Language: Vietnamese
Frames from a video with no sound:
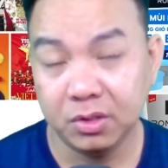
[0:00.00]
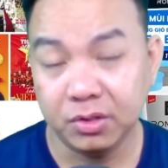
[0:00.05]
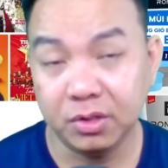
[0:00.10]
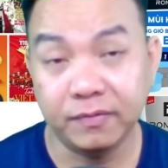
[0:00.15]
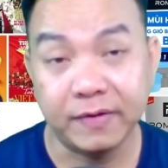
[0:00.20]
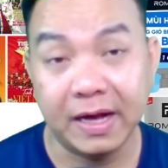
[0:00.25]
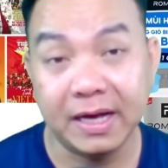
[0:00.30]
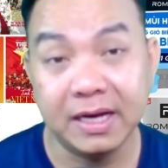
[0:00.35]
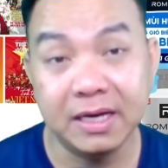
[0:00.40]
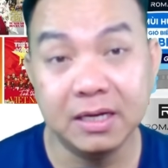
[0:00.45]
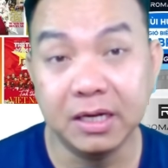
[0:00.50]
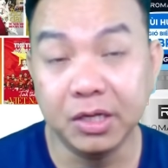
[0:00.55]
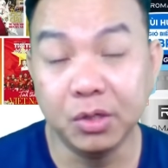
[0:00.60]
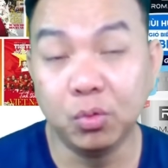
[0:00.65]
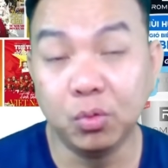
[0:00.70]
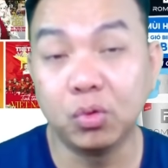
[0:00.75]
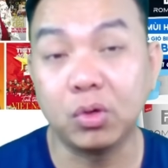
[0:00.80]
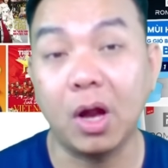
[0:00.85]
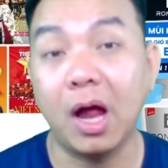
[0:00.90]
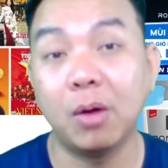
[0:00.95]
Như vậy
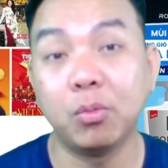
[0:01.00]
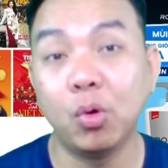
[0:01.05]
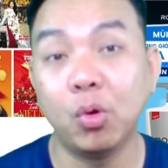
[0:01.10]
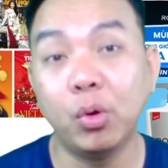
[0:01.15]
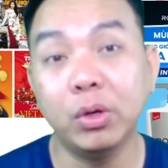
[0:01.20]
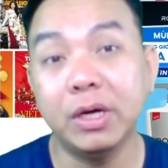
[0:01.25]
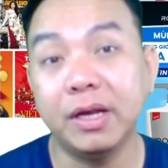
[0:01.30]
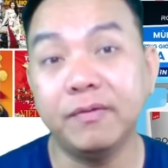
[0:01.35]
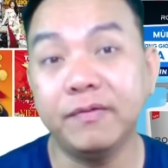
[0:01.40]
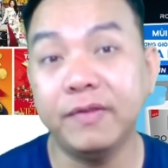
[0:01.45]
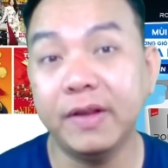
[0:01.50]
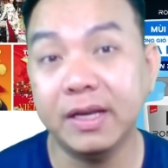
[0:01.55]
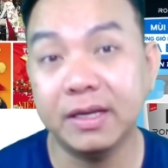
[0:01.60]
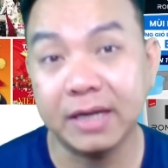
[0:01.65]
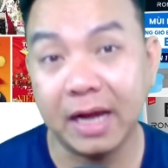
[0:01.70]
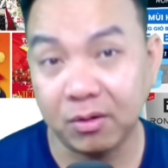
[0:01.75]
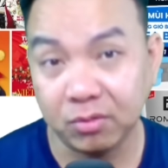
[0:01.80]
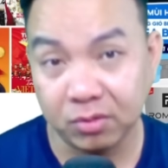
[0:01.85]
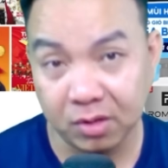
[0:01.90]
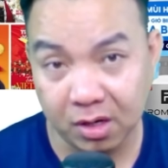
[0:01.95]
liệu có ông huấn luyện viên
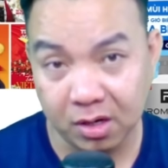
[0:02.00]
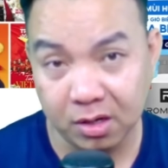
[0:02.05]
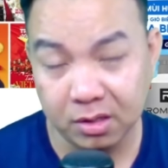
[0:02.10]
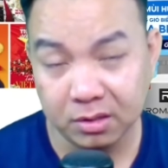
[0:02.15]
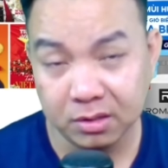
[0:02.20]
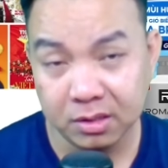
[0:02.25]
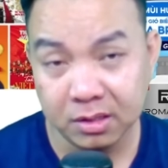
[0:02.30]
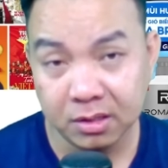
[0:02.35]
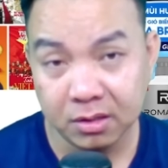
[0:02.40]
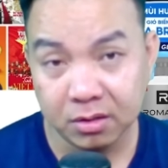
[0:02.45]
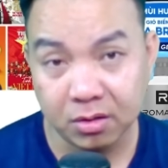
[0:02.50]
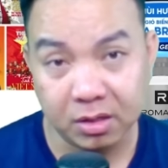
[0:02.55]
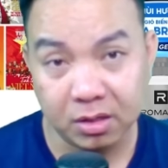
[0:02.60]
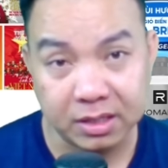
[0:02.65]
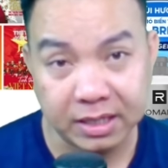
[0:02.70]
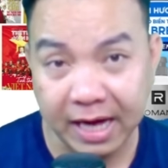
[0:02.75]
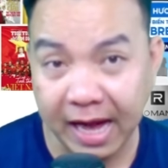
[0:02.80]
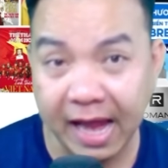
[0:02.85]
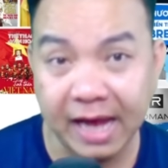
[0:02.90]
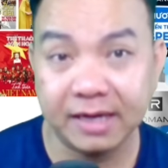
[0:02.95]
nào đó có
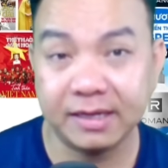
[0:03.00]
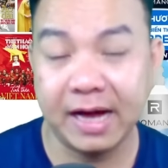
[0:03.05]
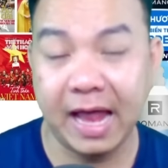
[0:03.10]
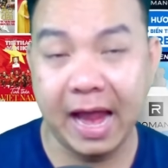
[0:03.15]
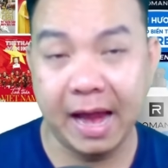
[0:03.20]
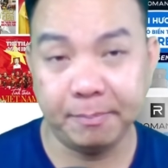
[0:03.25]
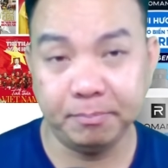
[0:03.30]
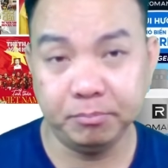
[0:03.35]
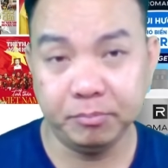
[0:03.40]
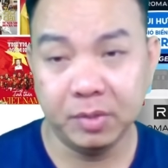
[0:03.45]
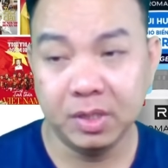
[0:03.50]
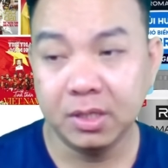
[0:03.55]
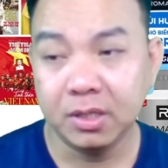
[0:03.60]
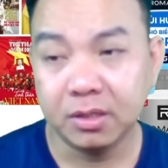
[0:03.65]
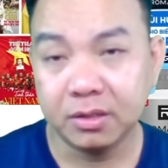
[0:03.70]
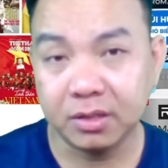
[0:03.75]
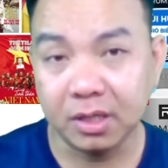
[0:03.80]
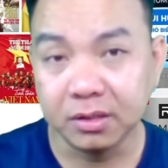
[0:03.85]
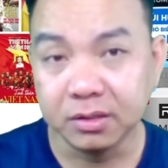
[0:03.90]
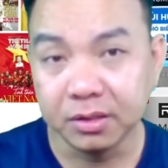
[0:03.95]
can đảm
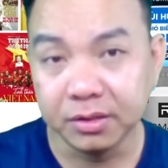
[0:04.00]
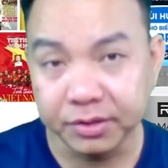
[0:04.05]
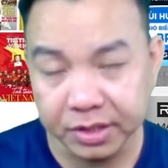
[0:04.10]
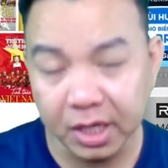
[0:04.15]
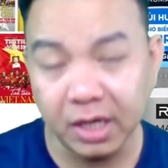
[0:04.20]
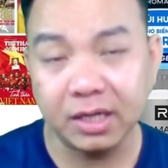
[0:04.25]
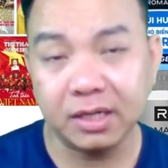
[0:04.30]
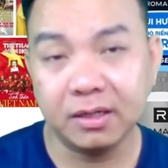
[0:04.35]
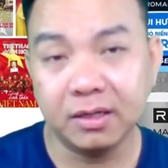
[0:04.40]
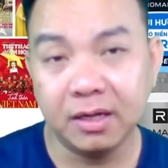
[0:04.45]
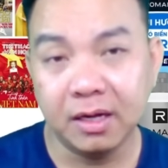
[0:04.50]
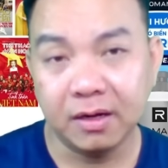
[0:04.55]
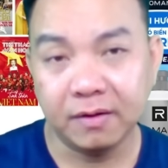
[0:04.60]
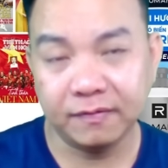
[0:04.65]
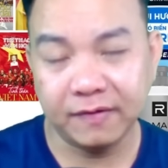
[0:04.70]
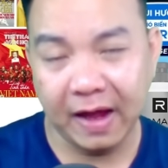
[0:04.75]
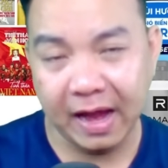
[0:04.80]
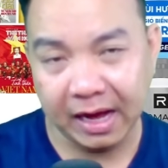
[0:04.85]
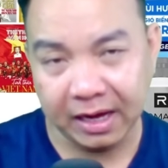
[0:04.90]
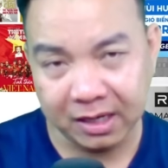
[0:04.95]
từ chức
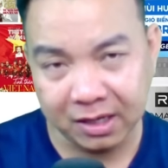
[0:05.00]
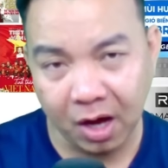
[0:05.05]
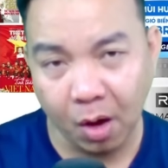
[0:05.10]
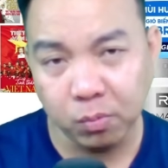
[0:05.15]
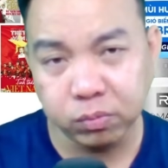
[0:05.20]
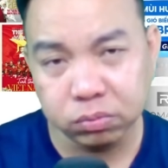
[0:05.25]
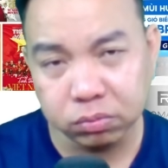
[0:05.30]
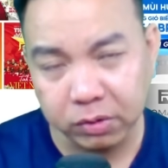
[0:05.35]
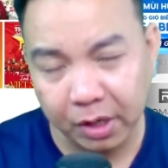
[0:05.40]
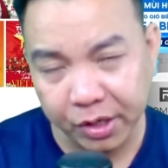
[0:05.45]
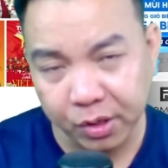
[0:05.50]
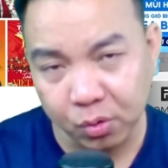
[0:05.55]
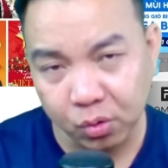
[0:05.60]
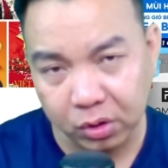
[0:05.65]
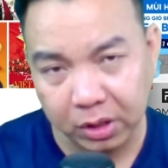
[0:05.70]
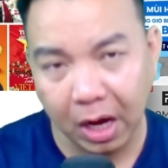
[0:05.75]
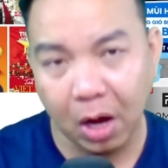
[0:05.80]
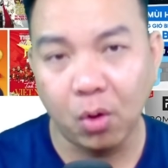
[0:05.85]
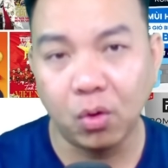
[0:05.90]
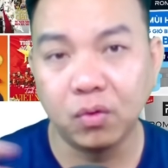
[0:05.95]
và không yêu
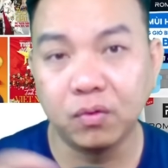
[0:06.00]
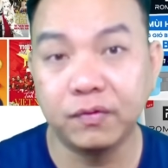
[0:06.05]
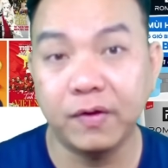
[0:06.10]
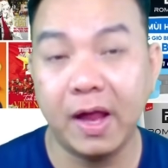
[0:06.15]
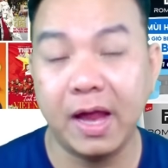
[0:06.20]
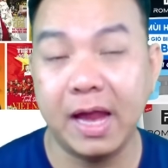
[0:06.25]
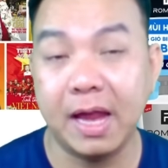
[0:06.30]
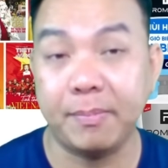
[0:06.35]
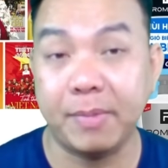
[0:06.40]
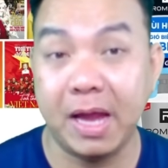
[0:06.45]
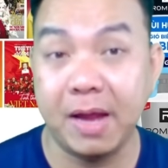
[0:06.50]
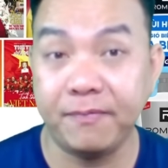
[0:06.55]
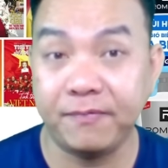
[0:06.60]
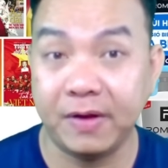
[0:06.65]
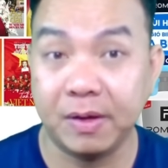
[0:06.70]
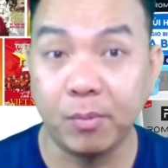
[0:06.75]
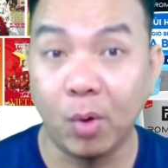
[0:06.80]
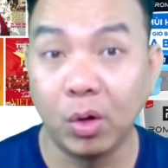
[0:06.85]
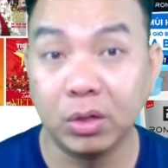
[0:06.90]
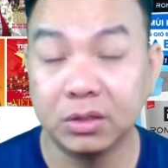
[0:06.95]
cầu vê ép ép
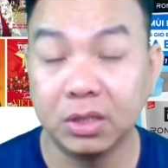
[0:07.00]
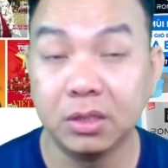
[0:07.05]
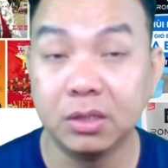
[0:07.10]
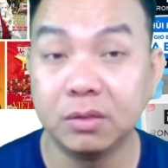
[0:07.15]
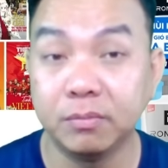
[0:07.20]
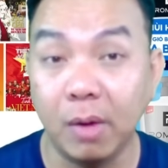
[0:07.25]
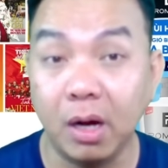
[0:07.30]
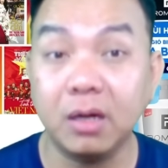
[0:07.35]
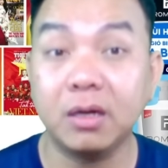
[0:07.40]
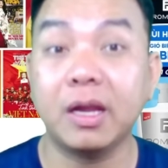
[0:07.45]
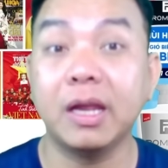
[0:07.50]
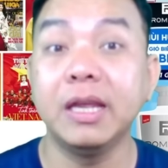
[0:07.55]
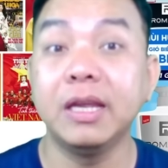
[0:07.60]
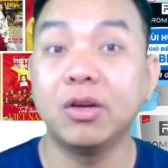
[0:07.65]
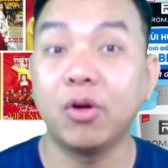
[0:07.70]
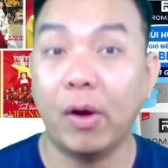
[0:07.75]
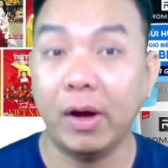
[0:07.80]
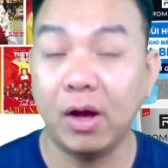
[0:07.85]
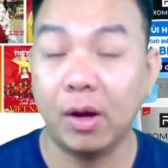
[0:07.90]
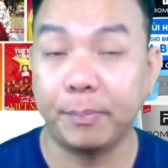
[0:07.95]
phải bồi thường bất kỳ
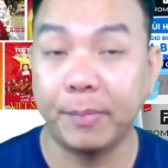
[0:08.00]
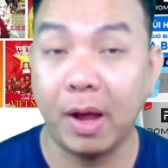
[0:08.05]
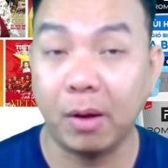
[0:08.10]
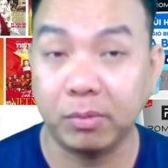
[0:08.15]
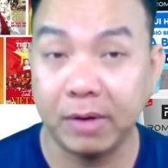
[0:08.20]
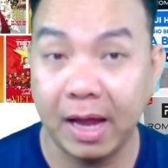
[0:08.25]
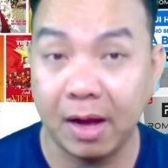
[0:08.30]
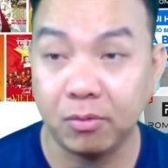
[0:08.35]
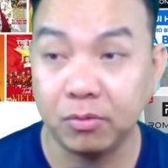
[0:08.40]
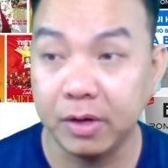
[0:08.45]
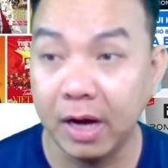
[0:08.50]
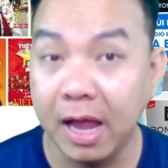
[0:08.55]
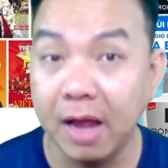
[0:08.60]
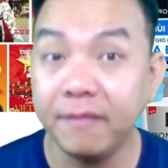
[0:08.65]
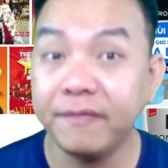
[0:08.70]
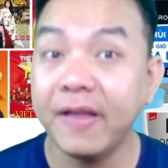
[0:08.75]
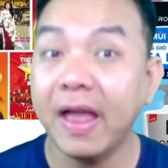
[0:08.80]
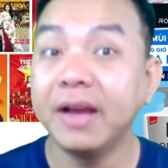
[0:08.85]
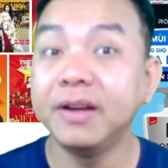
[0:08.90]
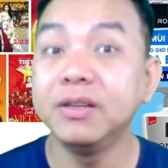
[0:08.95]
khoản hợp đồng nào để
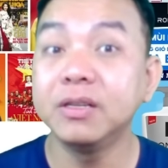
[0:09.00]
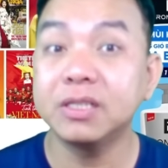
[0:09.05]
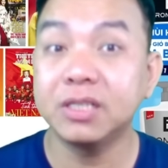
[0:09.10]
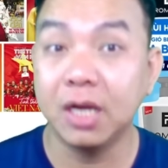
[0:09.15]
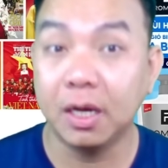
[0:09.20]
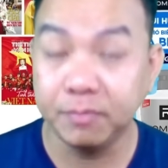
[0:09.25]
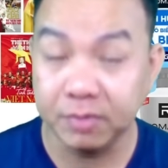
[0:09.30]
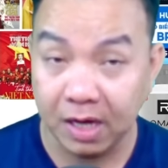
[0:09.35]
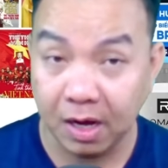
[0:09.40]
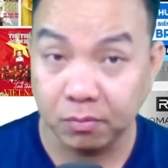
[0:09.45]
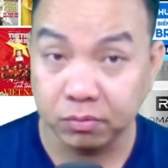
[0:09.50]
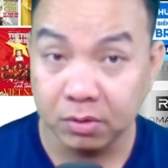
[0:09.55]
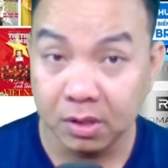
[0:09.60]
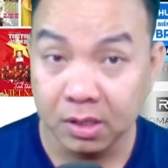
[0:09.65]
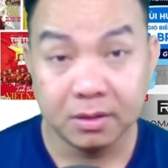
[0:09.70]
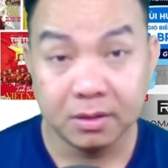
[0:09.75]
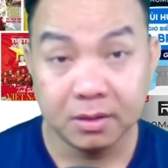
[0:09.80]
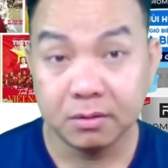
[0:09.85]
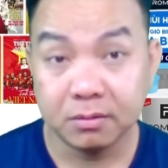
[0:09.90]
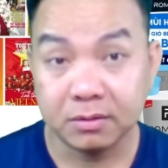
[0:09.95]
về nước sớm không?
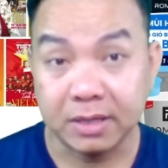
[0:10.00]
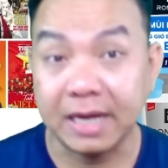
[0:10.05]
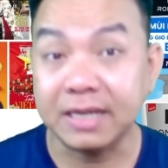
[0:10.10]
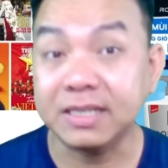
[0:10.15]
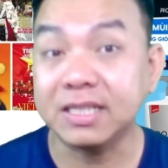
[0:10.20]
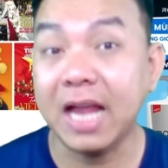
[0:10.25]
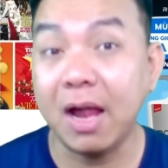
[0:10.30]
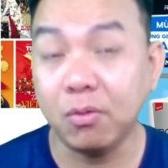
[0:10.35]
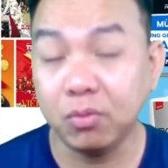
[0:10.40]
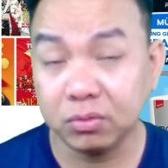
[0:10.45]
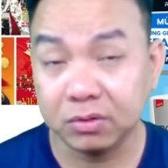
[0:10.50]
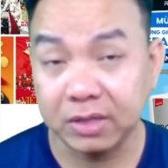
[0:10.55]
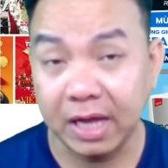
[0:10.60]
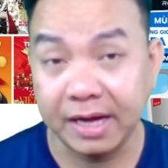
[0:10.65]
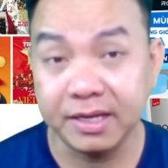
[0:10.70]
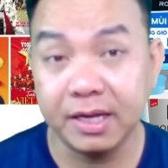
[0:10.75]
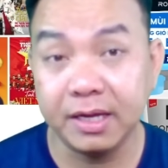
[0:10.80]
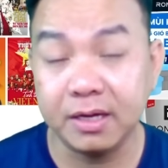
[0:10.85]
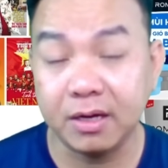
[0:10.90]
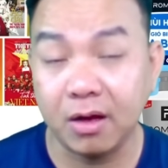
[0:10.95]
Tại sao?
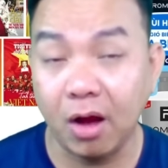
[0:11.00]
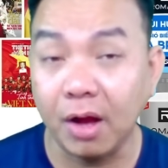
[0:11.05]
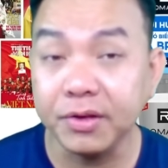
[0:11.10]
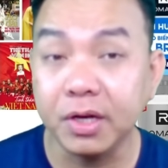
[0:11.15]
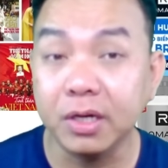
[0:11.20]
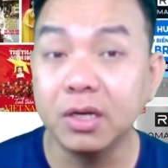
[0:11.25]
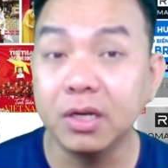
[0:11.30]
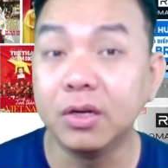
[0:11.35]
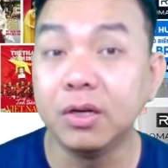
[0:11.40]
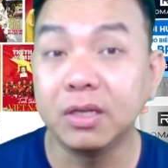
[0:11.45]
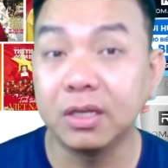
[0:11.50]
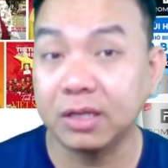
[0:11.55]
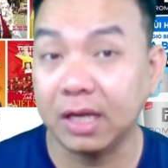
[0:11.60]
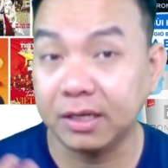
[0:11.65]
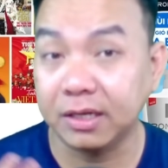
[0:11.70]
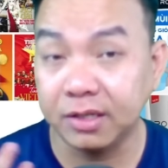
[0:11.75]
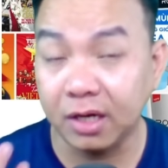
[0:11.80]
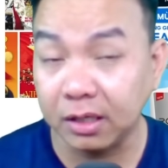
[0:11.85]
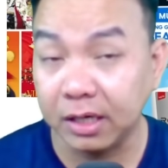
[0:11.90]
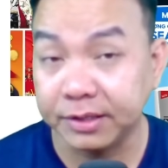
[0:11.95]
Tại vì có những người người
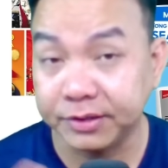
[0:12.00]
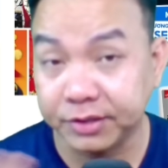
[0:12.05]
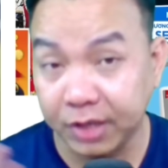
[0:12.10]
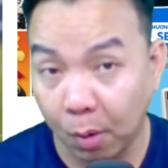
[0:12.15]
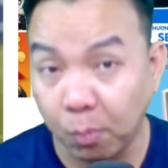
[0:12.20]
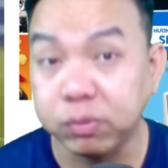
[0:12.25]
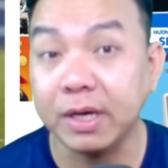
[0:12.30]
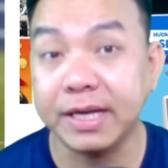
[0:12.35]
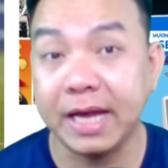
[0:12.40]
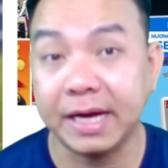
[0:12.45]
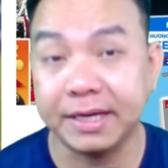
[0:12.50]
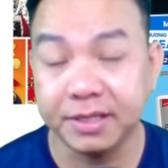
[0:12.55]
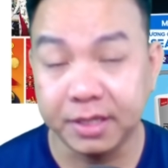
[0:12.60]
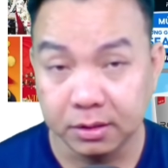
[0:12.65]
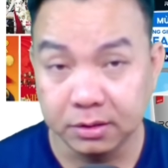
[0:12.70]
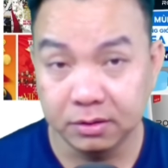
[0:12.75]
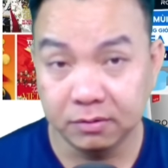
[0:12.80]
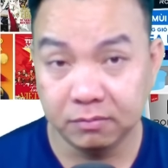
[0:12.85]
ta rất là trọng cái danh dự.